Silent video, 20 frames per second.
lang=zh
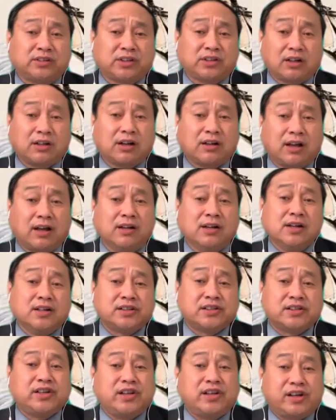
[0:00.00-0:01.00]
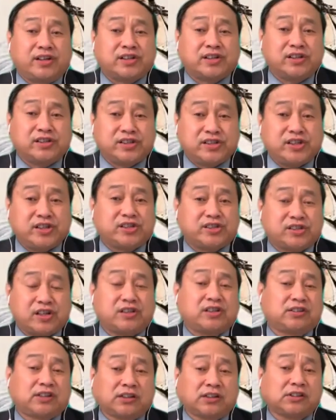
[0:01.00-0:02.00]
当然了，这也是即使这
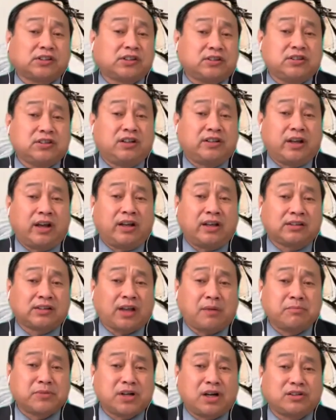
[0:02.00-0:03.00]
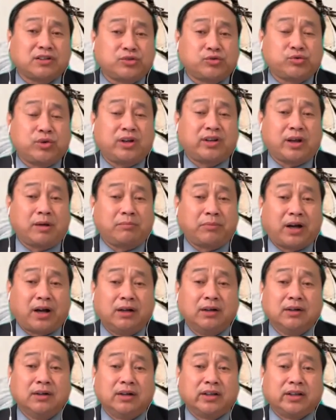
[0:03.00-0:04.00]
是他的特点，也谈不上是缺点吧，
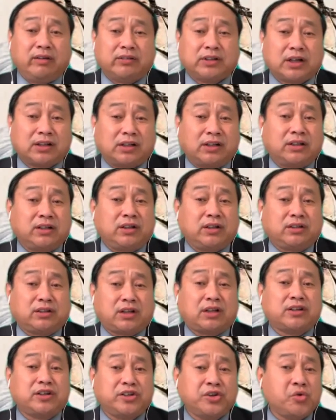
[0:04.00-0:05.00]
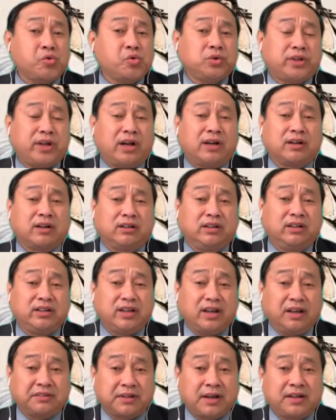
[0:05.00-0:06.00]
因为他可能他的优点可能
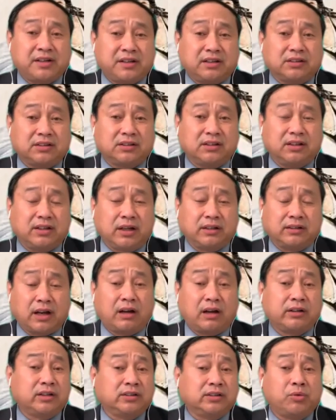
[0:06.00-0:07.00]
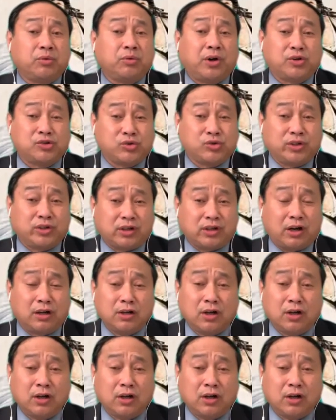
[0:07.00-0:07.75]
也在这个特点。第二个呢，我要说一下。